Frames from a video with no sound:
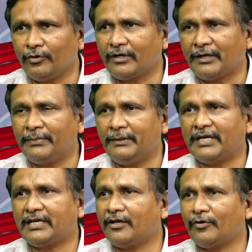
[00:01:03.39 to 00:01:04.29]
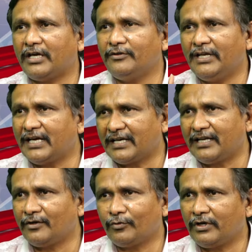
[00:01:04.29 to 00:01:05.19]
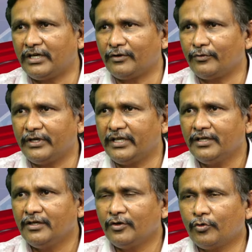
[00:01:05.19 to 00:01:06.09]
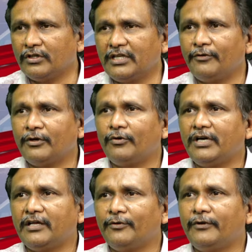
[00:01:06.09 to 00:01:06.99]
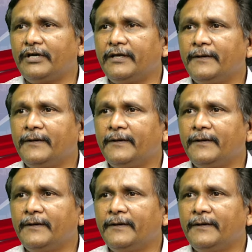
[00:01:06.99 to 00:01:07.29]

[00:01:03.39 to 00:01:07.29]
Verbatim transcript: కంపెనీ పెట్టాలని ఒక ఐదు వేల ఎకరాలు అనుకున్నాడు అనుకోండి కొందాం అనుకున్నాడు అనుకోండి